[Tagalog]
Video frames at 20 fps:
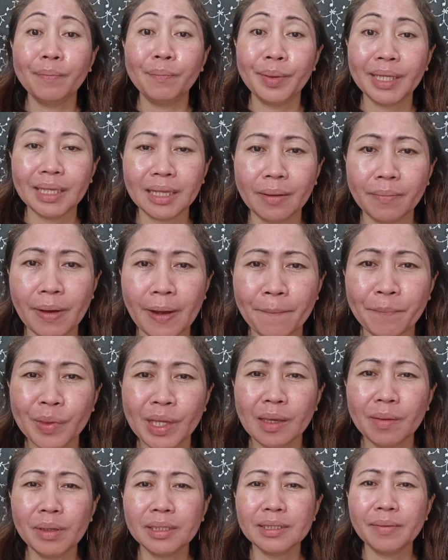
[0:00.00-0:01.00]
ni biktima.
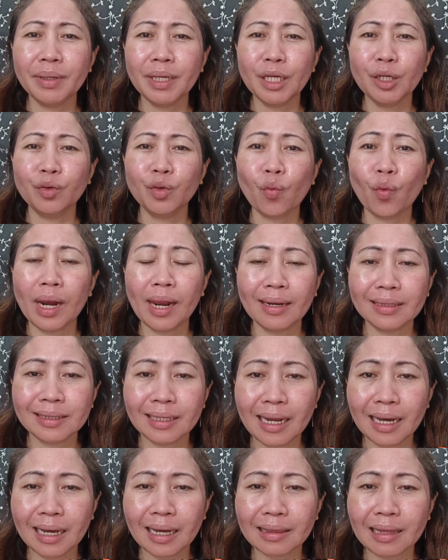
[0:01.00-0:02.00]
Ibig sabihin nun, wala na
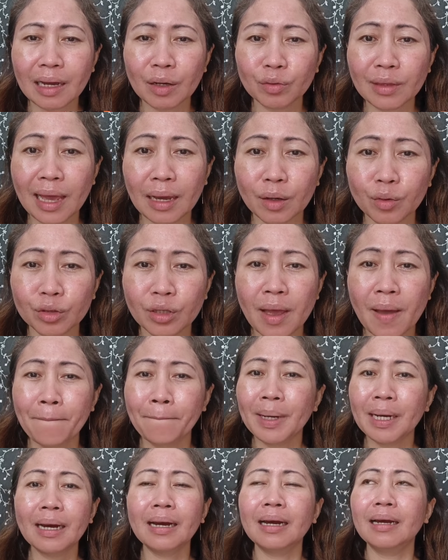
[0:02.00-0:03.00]
silang katakot-takot.
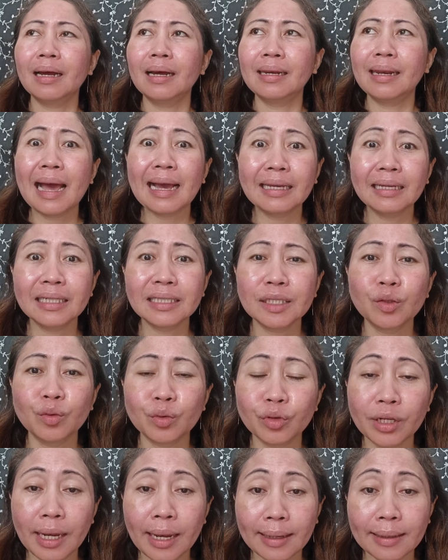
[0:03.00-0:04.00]
Ma, uh, lagi na
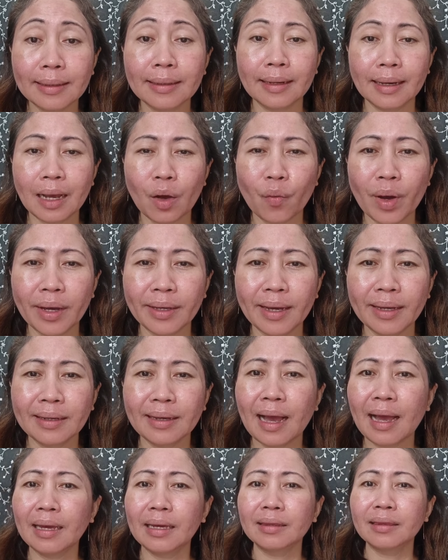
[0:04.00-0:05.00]
siguro nilang ginagawa
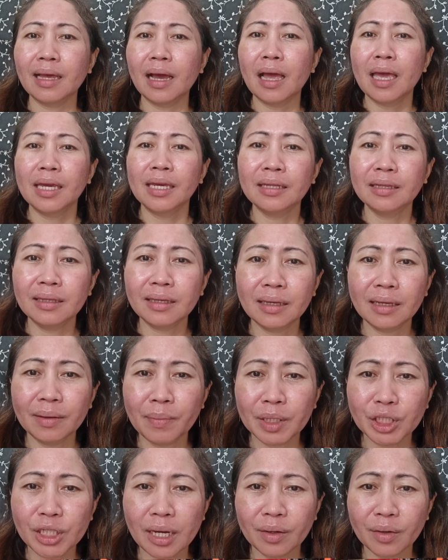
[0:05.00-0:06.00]
yan kahit na
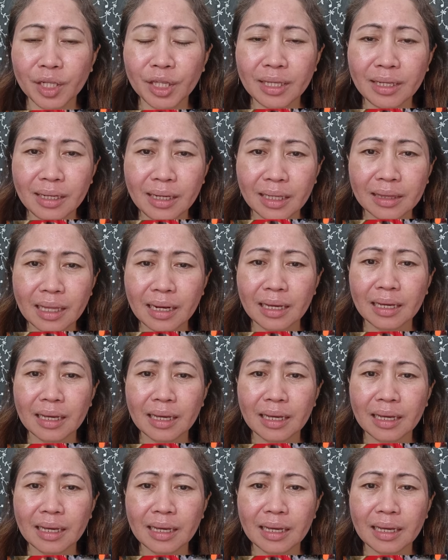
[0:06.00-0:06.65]
hindi masyado, hindi nila